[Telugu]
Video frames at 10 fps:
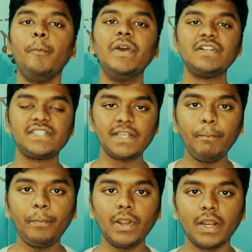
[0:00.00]
మీరు
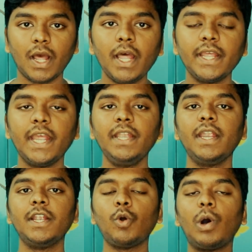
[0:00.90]
సింపుల్గా
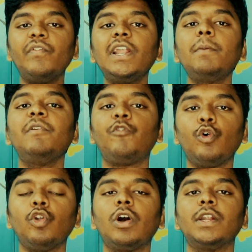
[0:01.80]
ఏంటి అంటే ఒకవేళ మీ
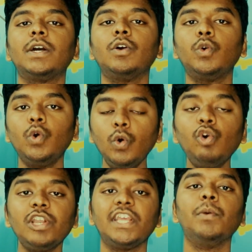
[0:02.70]
ఫోన్లో కనుక
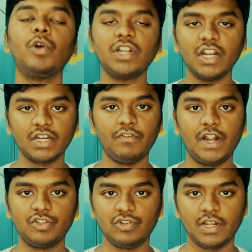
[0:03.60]
గూగుల్ కీబోర్డ్ కనుక
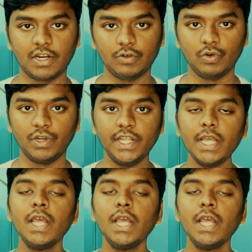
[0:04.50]
వాడుతున్నారనుకోండి